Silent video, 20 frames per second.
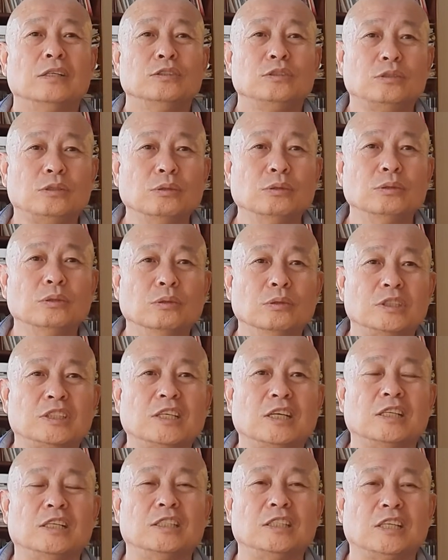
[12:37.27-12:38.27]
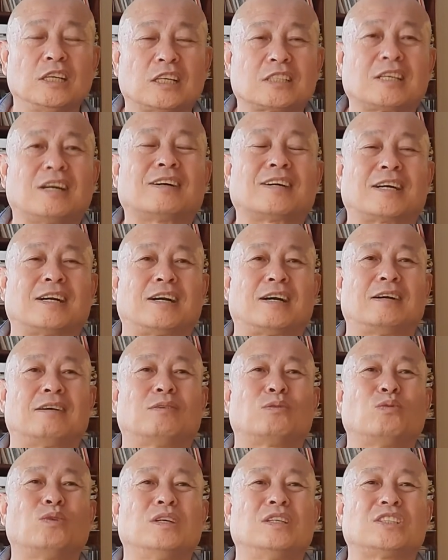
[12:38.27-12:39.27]
就有这个一个杠杆
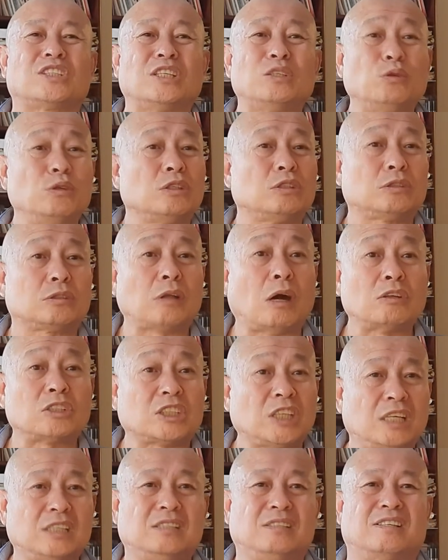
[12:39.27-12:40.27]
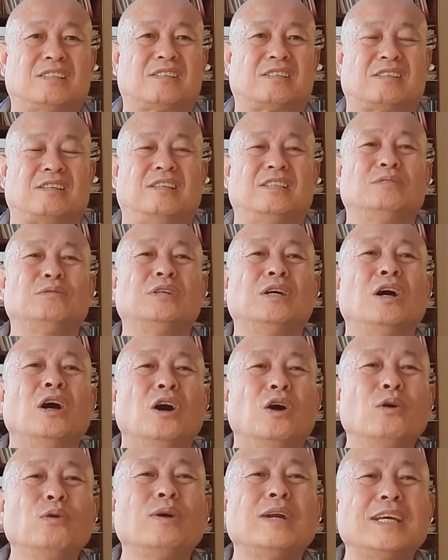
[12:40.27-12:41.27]
或者甚至当秤使，因为
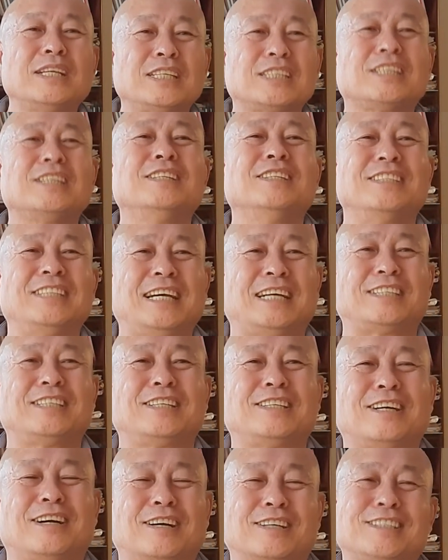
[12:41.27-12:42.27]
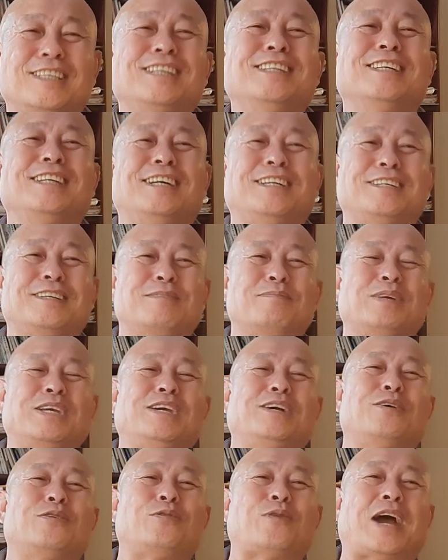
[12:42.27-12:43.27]
后来的秤也是这样，秤也是这么
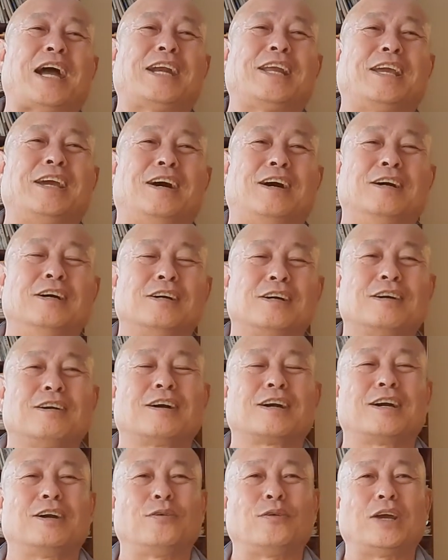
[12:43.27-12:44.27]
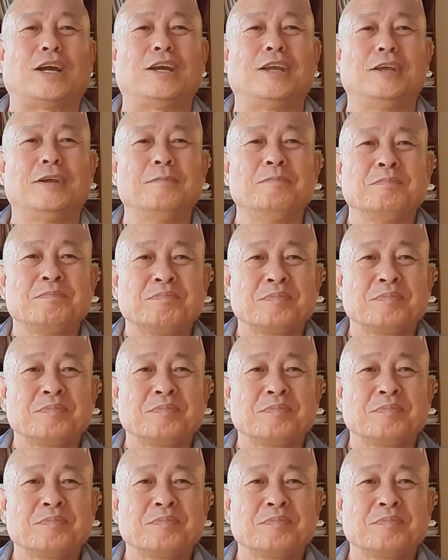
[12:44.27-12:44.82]
一个原理啊，杠杆原理。